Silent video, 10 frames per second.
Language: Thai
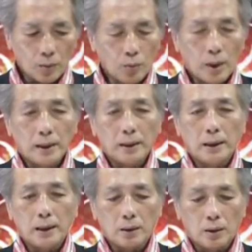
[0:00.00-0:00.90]
วัน
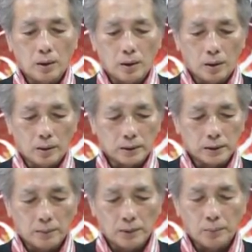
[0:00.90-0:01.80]
นี้ก็
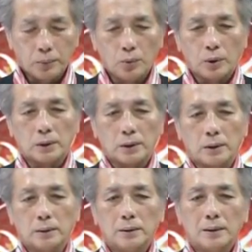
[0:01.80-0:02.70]
จะมาพูดถึง